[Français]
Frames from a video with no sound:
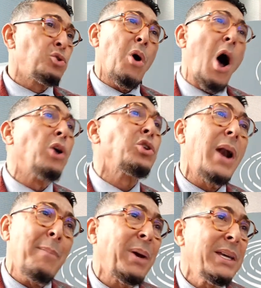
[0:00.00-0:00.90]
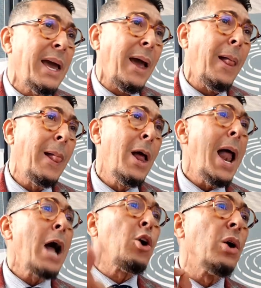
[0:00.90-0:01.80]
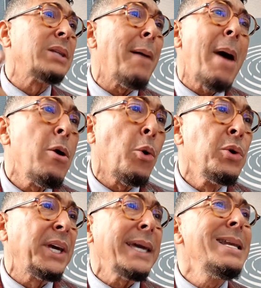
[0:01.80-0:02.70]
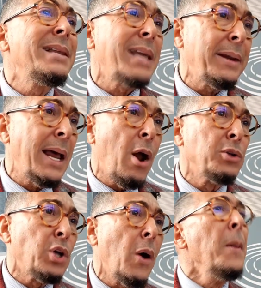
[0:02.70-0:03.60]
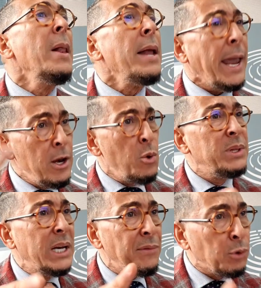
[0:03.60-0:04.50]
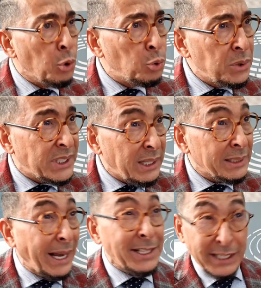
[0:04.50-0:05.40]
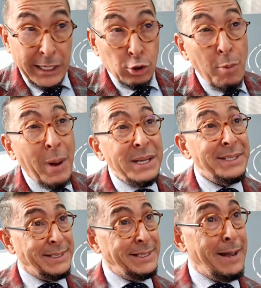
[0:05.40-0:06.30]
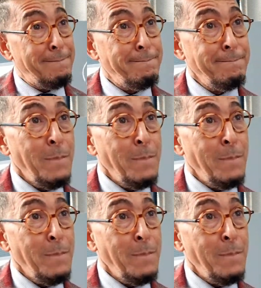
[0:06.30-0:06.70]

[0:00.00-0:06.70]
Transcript: Dieu entend la prière. Quand un malheureux crie, l'Éternel entend et il le délivre de toutes ses détresses. Et ce Palestinien